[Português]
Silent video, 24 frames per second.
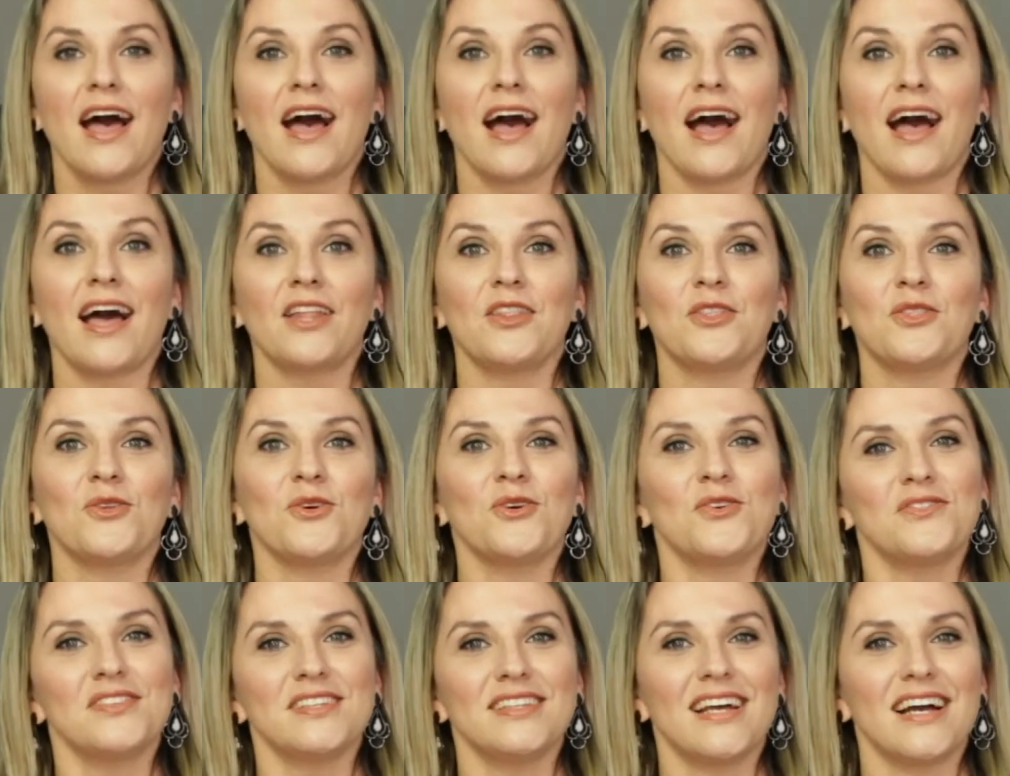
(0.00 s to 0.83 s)
a
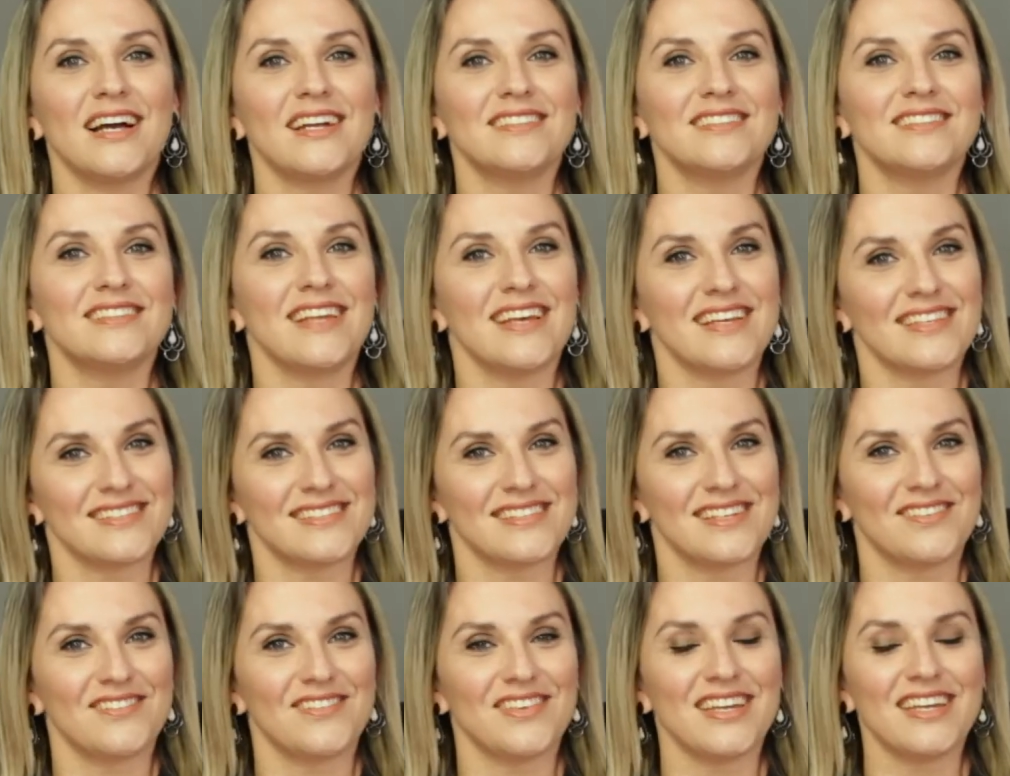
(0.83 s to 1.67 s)
novidade
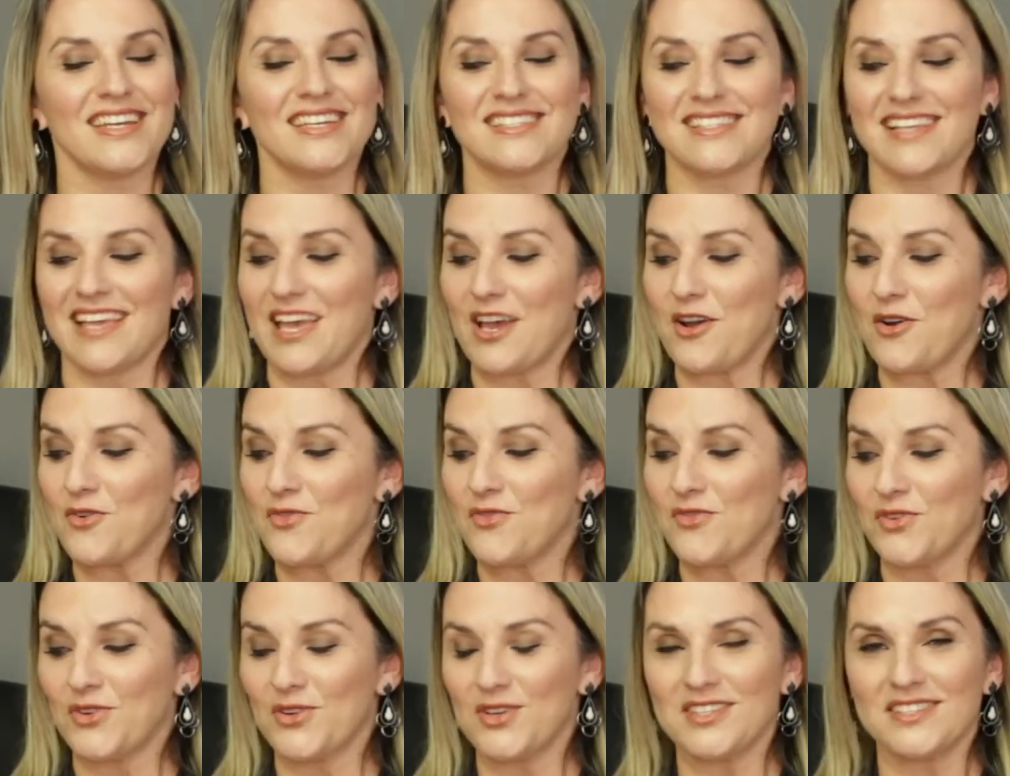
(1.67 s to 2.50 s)
desta vez é o
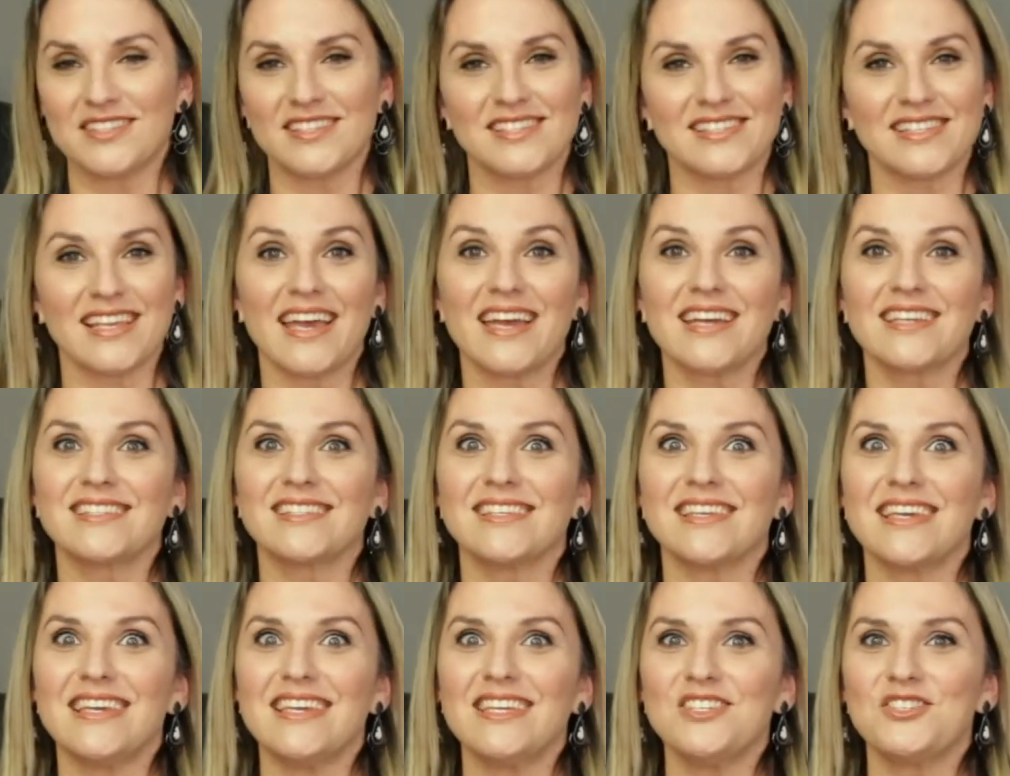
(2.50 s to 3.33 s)
Fruit Sex
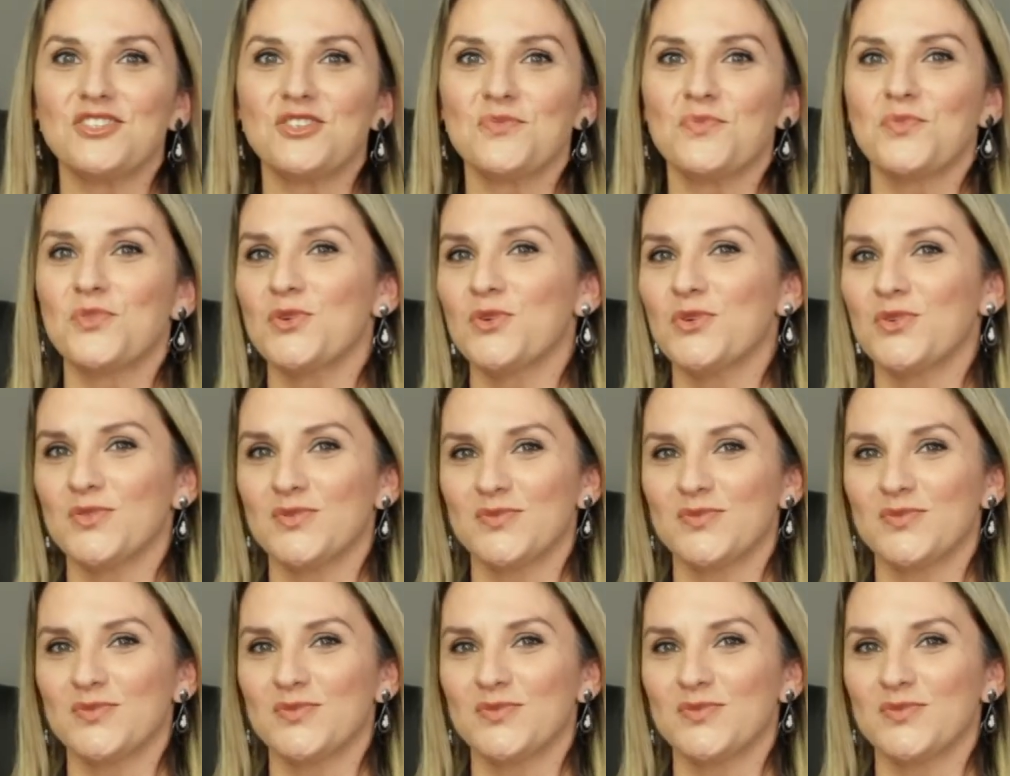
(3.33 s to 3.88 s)
Intibu.